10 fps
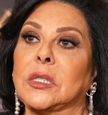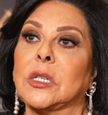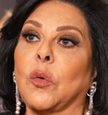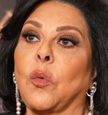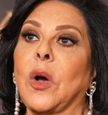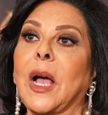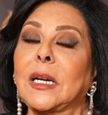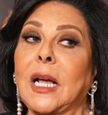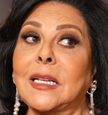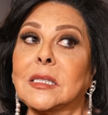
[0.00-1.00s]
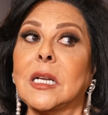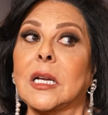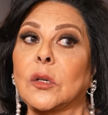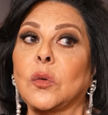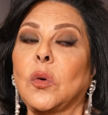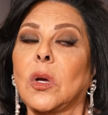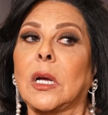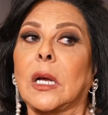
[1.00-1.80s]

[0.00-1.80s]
دي وانا حاسه انه